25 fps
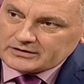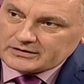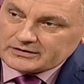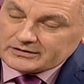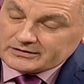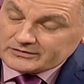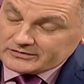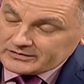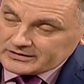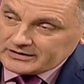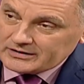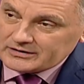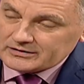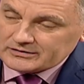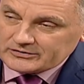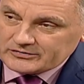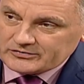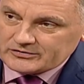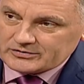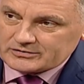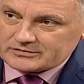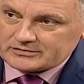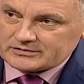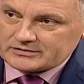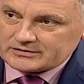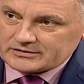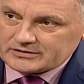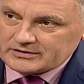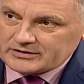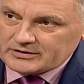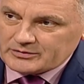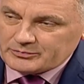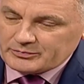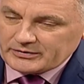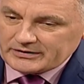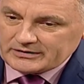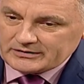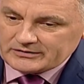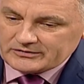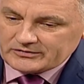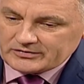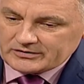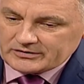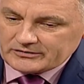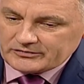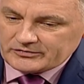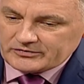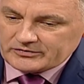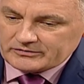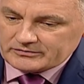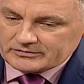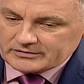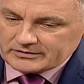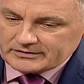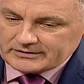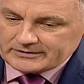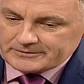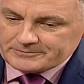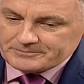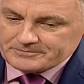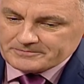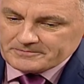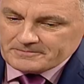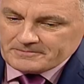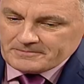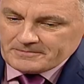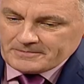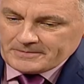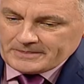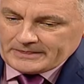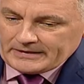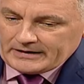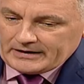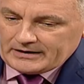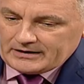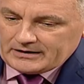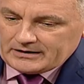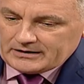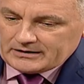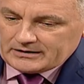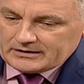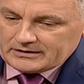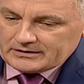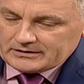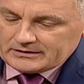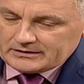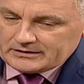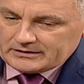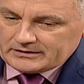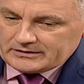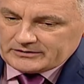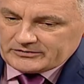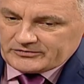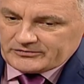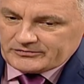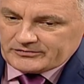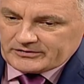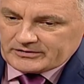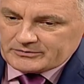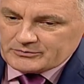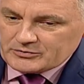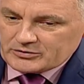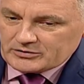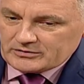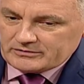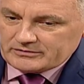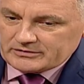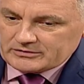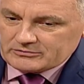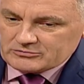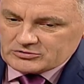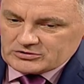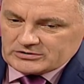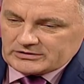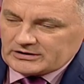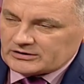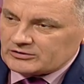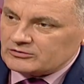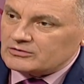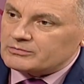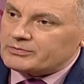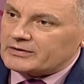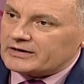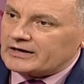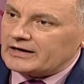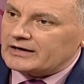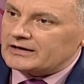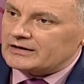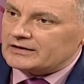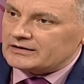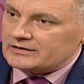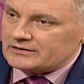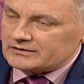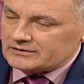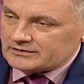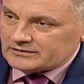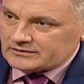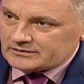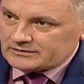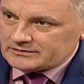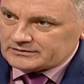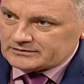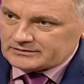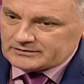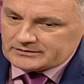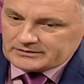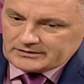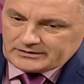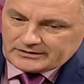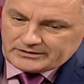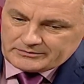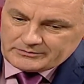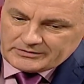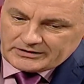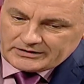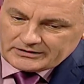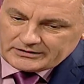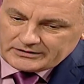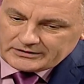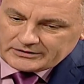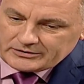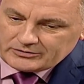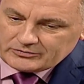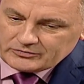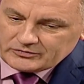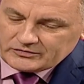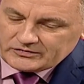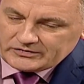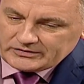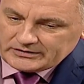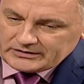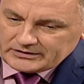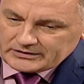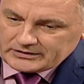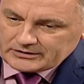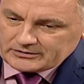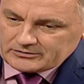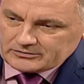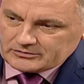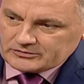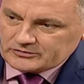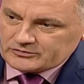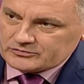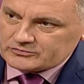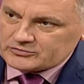а, радикально настроенных политиков. Сегодня Э, сформировано уже не одно поколение э, молодых людей, которые